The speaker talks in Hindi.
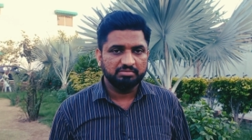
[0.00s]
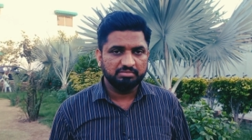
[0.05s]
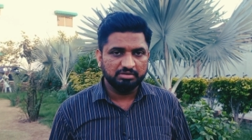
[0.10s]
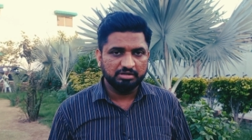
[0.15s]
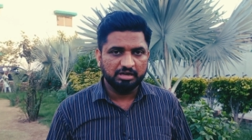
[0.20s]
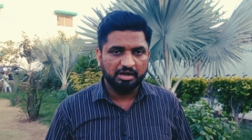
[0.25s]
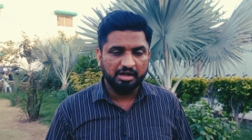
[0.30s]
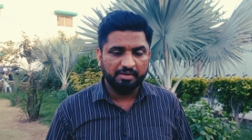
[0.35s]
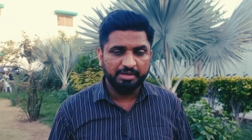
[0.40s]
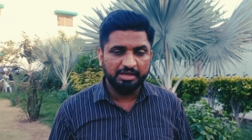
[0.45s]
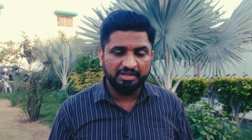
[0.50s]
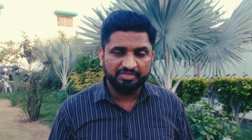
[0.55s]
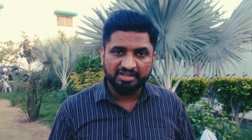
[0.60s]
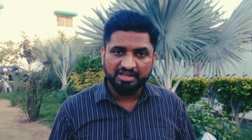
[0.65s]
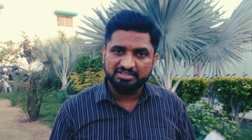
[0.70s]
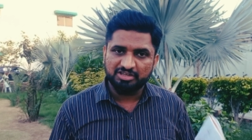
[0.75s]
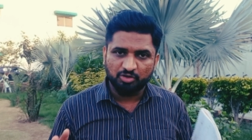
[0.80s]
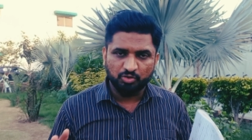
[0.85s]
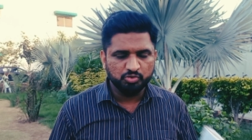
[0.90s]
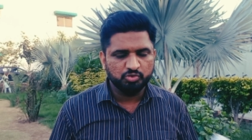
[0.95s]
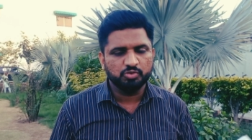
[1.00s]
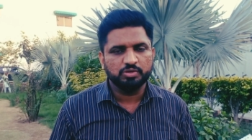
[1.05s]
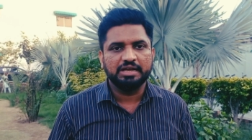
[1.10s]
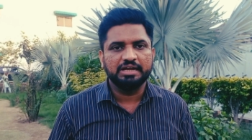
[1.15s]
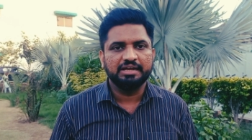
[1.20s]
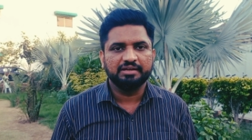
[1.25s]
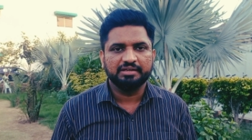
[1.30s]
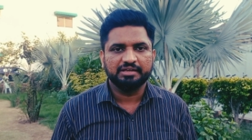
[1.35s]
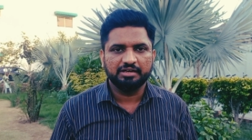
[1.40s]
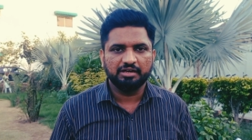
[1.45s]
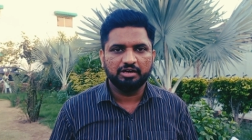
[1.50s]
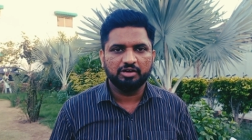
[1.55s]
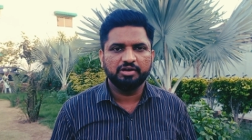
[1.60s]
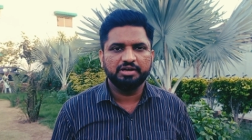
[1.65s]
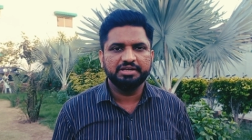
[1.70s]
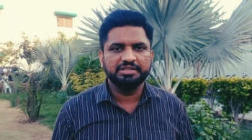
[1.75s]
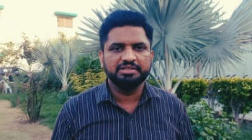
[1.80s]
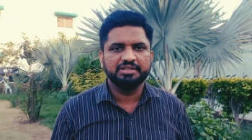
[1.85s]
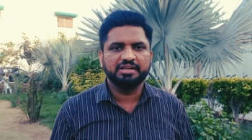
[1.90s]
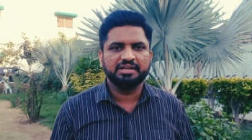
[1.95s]
हमें अंदाज़ा हो चुका है कि
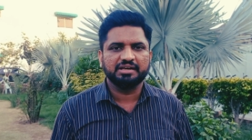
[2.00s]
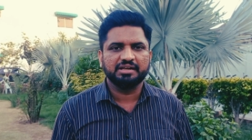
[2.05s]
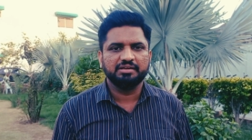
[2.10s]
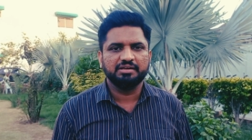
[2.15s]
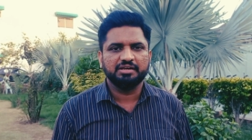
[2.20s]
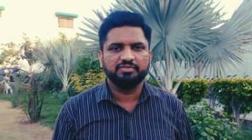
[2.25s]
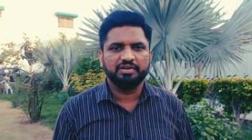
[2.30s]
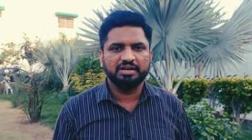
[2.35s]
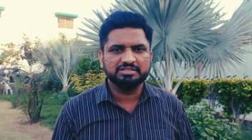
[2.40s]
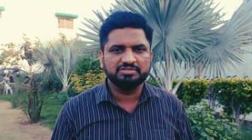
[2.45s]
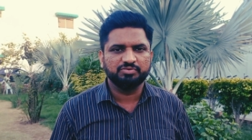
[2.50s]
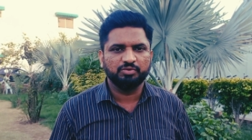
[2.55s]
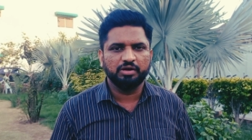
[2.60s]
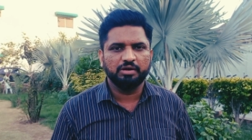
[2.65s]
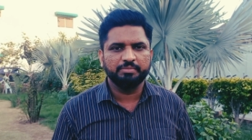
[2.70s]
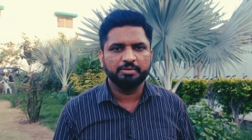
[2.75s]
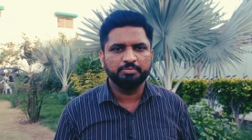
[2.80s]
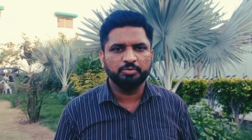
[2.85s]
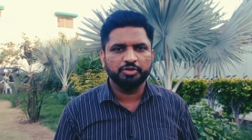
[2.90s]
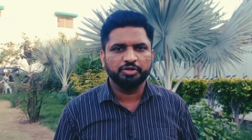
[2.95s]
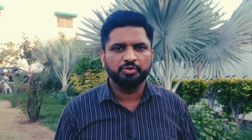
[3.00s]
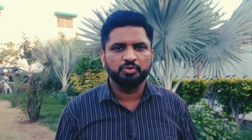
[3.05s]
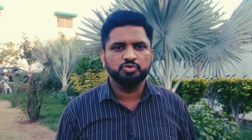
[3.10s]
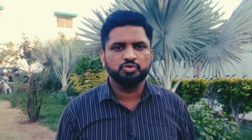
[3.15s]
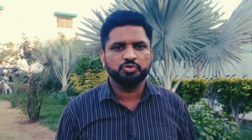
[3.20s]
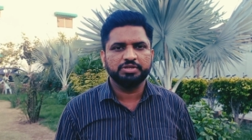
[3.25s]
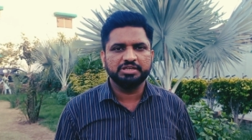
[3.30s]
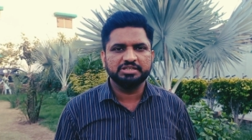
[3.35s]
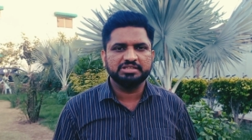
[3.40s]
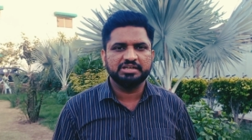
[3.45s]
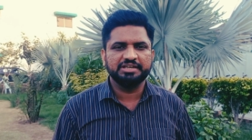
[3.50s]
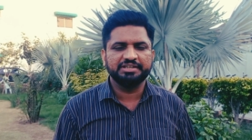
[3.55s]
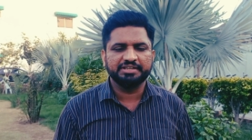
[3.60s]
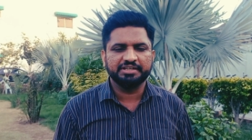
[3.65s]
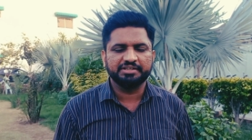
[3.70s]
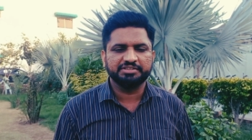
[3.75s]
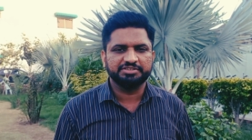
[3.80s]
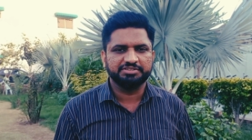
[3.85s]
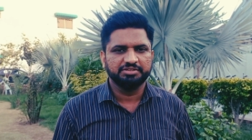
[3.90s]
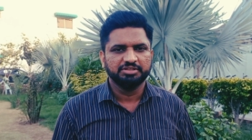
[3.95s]
ऑलरेडी ज़ाहिर कि एडवांस वो वहाँ पे बुकिंग हो चुकी है सारी
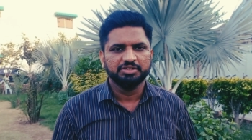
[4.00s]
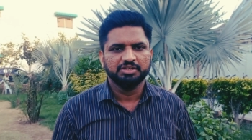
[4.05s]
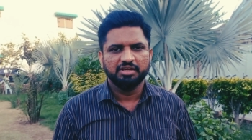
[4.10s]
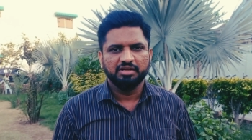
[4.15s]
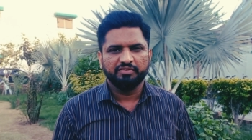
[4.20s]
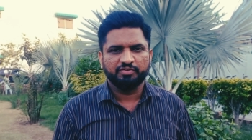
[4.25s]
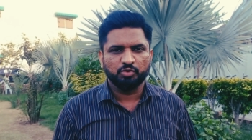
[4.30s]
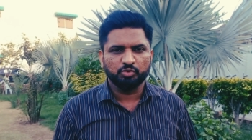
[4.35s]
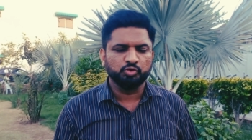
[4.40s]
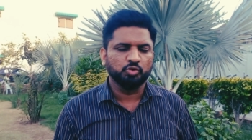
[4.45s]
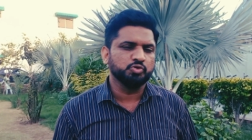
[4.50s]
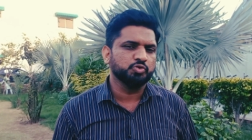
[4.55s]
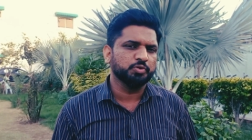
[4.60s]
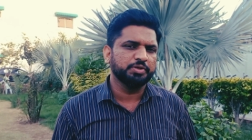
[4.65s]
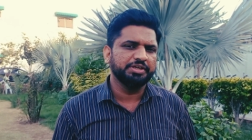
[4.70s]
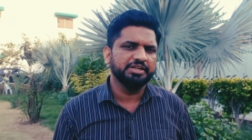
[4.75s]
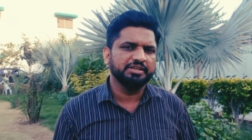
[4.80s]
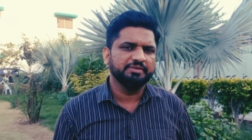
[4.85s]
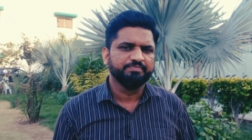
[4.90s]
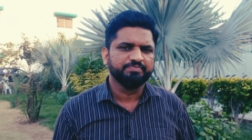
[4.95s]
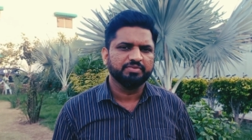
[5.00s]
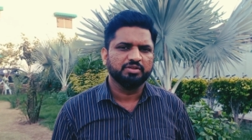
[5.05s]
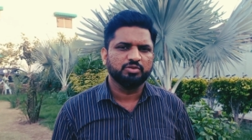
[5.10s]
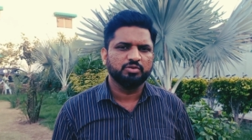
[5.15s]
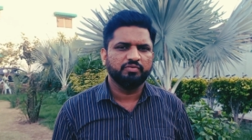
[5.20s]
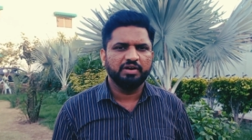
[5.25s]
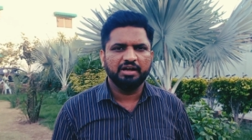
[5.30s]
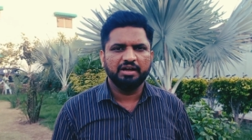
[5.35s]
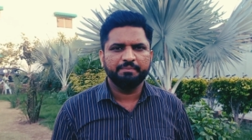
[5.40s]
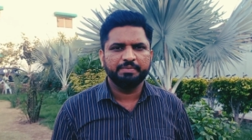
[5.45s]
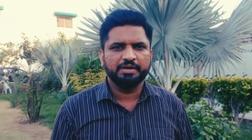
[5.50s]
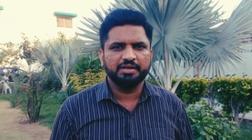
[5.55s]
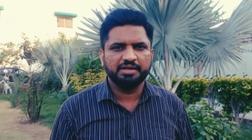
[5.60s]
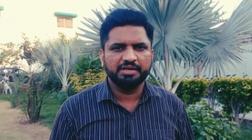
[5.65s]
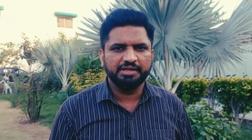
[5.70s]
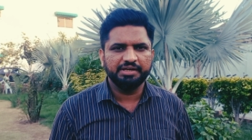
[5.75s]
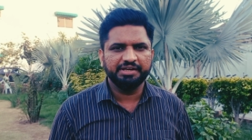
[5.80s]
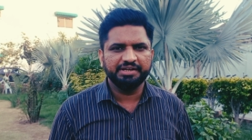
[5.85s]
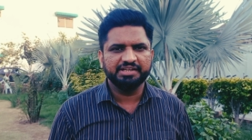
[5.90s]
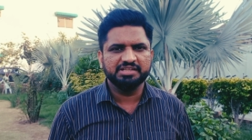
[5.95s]
टिकट्स फ्रोक हो चुकी हैं तो वहाँ पे अगर
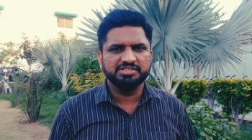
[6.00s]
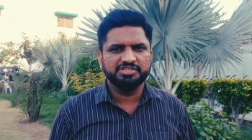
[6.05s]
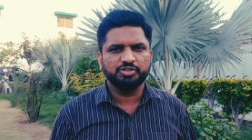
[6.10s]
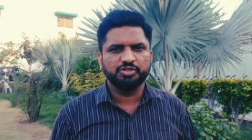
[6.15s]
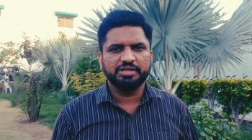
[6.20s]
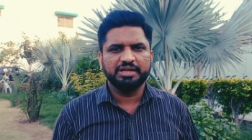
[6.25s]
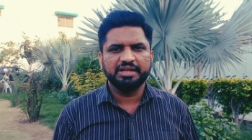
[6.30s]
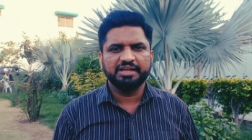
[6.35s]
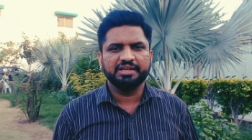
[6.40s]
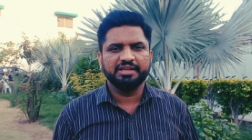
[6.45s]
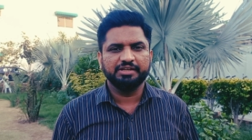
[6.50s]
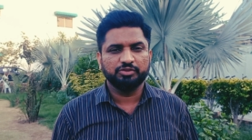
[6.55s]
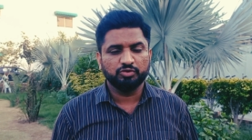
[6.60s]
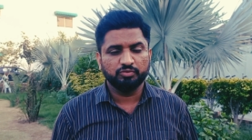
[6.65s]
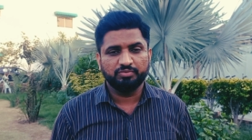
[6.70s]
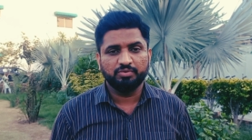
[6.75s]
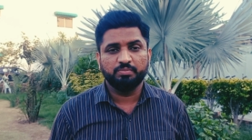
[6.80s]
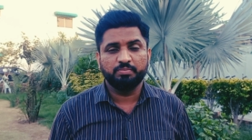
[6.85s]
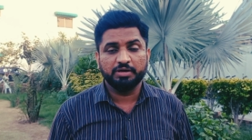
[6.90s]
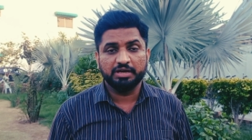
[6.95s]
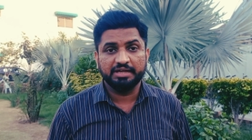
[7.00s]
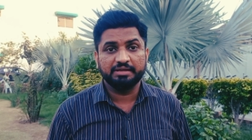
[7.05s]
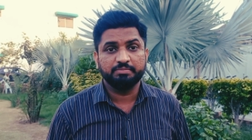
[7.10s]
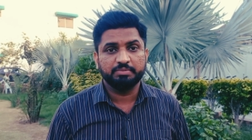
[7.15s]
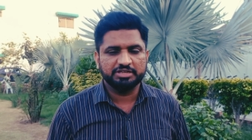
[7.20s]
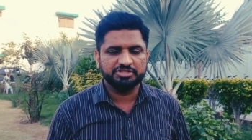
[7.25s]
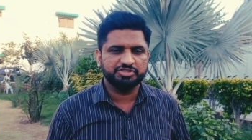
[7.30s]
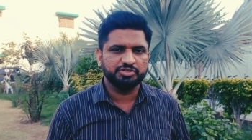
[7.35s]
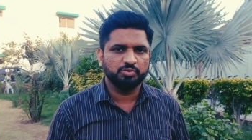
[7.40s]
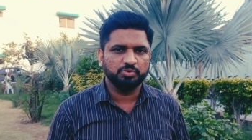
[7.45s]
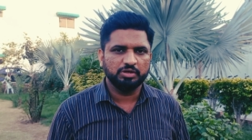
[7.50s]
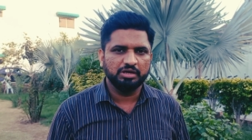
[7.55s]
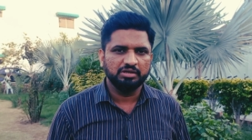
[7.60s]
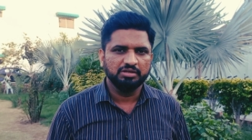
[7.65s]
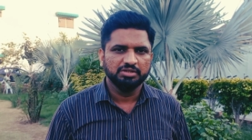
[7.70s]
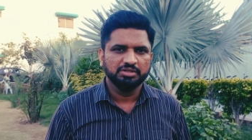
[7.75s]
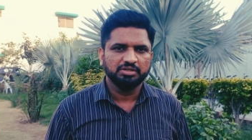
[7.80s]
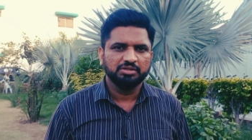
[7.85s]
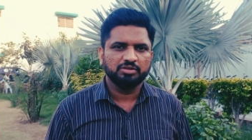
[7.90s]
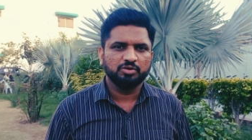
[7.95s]
इंडियंस ही रहेंगे तो वो बड़ा एक प्रेशर होगा
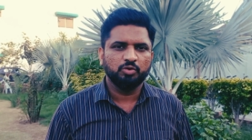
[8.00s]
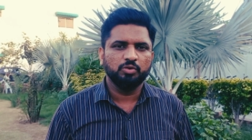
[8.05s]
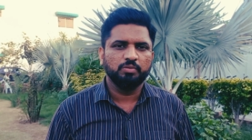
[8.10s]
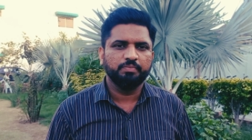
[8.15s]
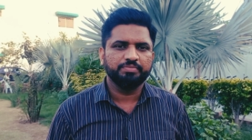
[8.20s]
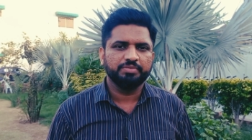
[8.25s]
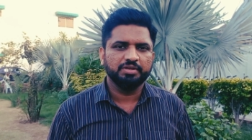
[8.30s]
तो